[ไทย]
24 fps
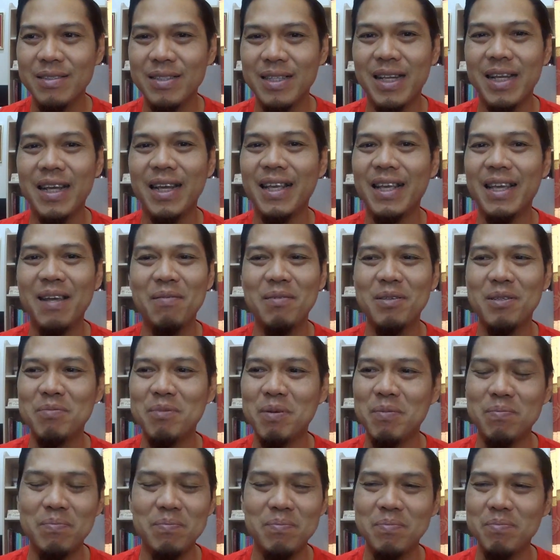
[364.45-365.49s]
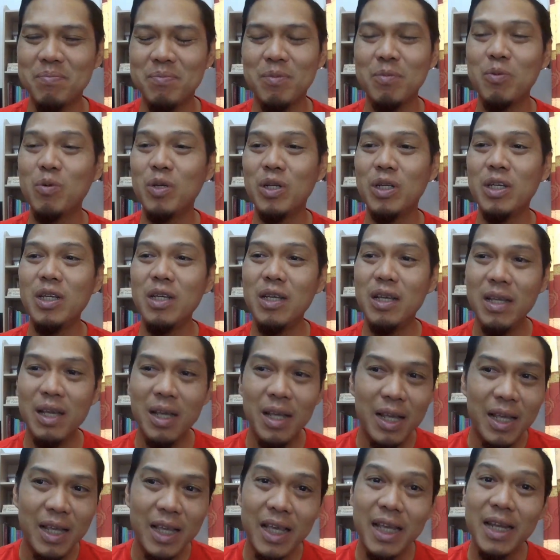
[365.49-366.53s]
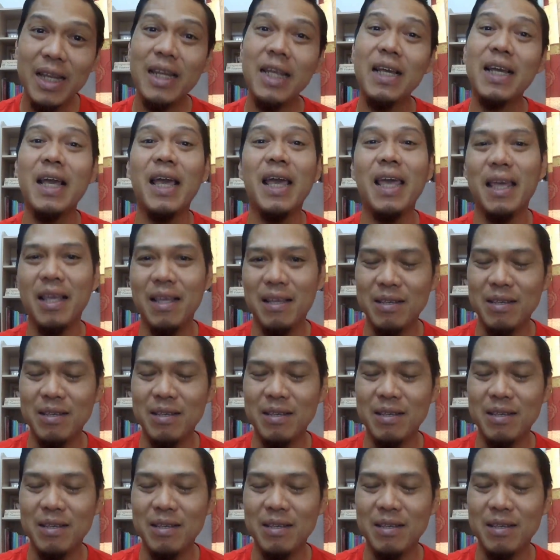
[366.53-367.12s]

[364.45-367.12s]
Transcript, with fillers: อะไรเงี้ยมันจะแบบคนที่คิดยังไง